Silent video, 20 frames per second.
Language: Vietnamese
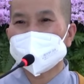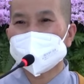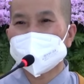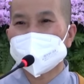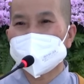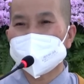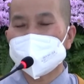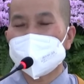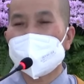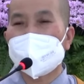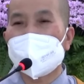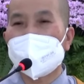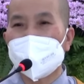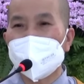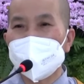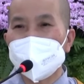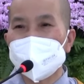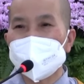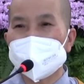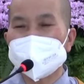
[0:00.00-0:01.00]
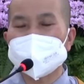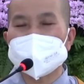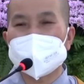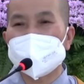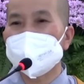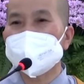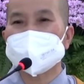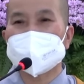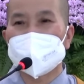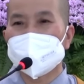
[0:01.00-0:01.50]
thì khổ, bởi vì
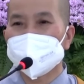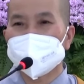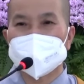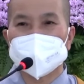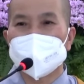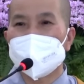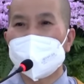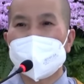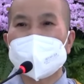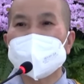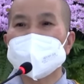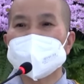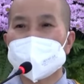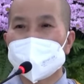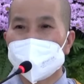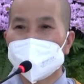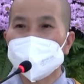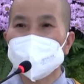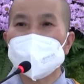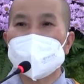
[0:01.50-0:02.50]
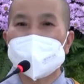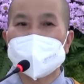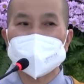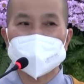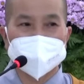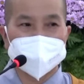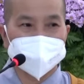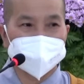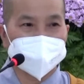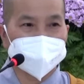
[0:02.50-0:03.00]
ông chồng mình quá dở, quá
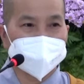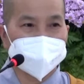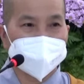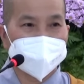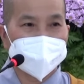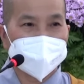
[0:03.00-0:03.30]
lười.